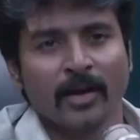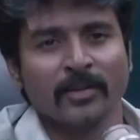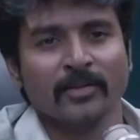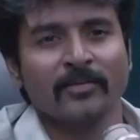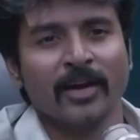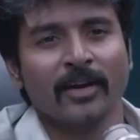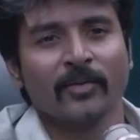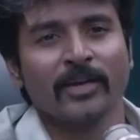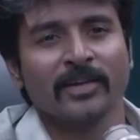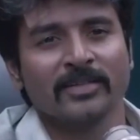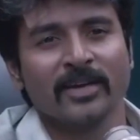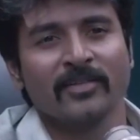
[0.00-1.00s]
కానీ ఆ పనితో
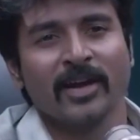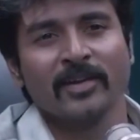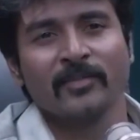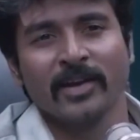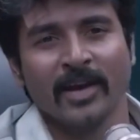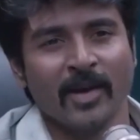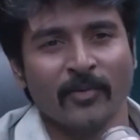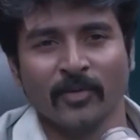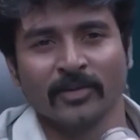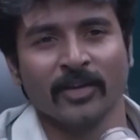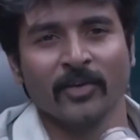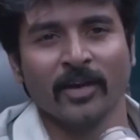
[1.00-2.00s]
పాటు ఎక్స్ట్రాగా మనం
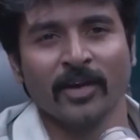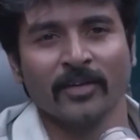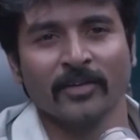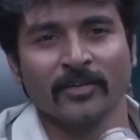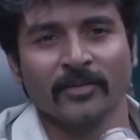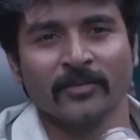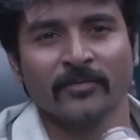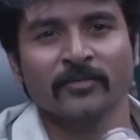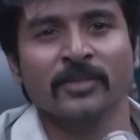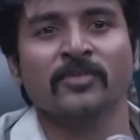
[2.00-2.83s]
ఇంకొకటి కల్పిస్తున్నాం